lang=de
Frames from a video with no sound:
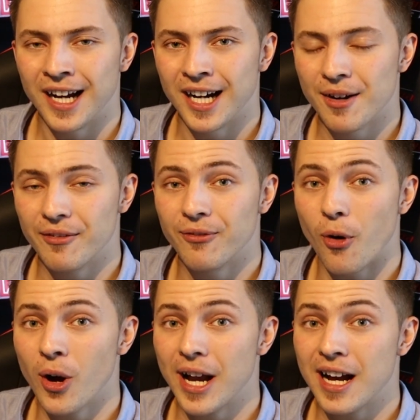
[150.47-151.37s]
äh,
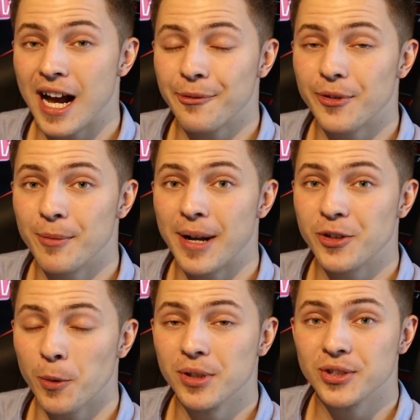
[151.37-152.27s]
vorher einfach mal
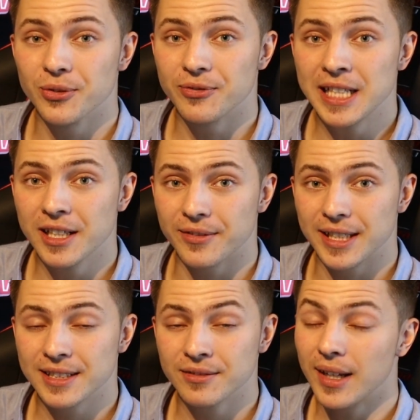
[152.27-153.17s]
doppelt so viel
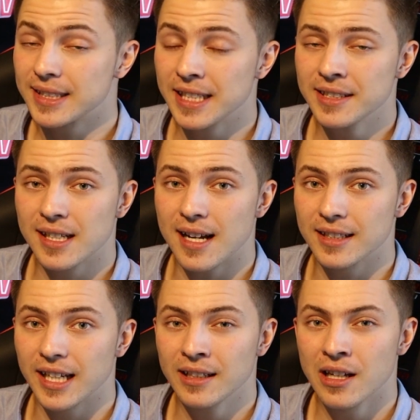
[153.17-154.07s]
gewesen, was Intel
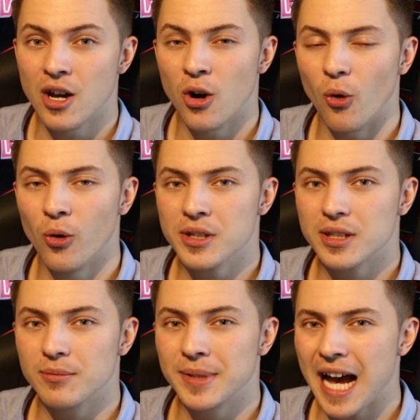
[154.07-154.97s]
anging
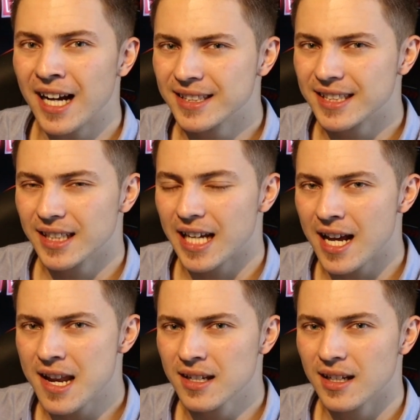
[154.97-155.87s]
und mit 18
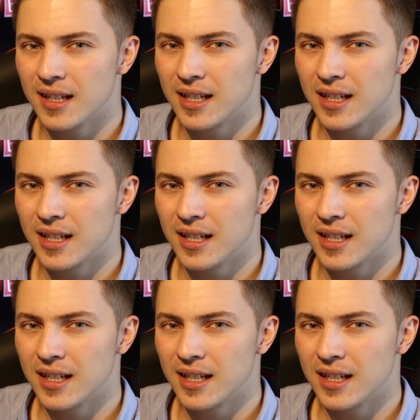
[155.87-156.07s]
Kernen